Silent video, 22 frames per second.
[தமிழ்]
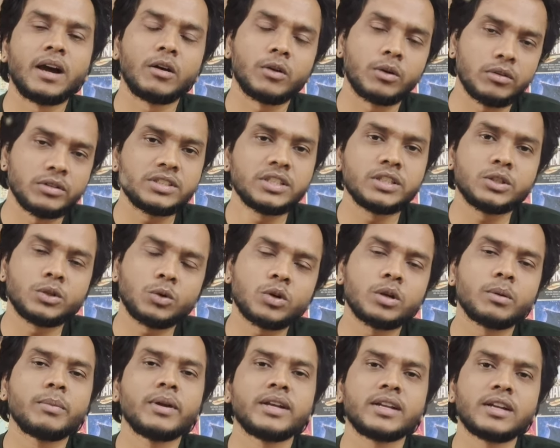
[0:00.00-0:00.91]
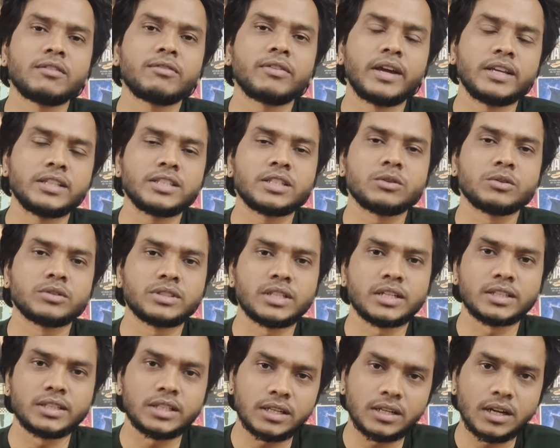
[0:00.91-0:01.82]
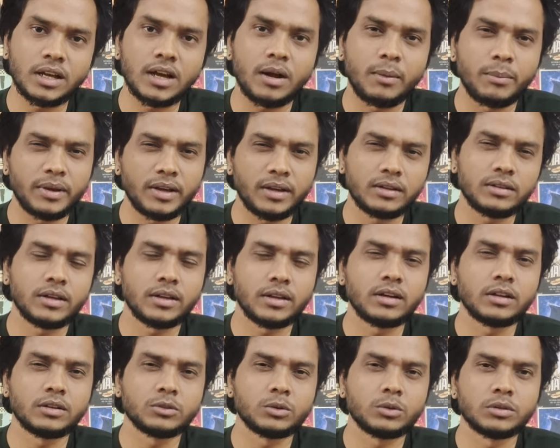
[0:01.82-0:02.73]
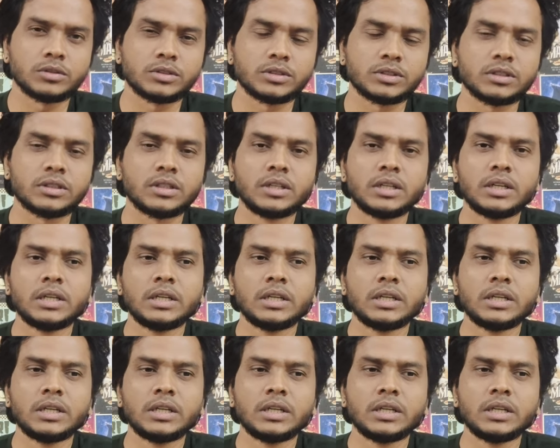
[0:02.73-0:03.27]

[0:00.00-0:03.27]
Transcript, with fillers: அவரை வச்சு இன்னும் கூட பெட்டராக ஃபைட் சீக்வன்ஸ் எடுத்துருக்கலாம் அப்படிங்கிறது எங்களுக்கு தோணுச்சு